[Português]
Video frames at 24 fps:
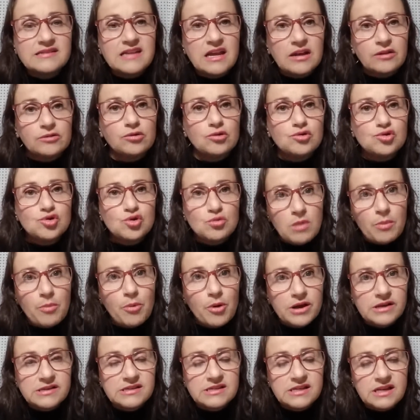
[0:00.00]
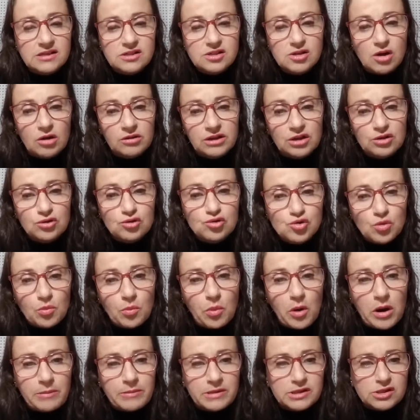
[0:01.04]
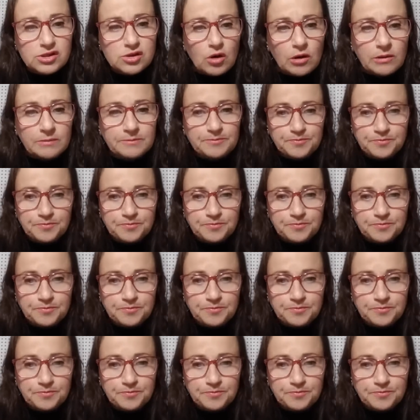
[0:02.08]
dentro de uma poesia só, dentro de um poema só.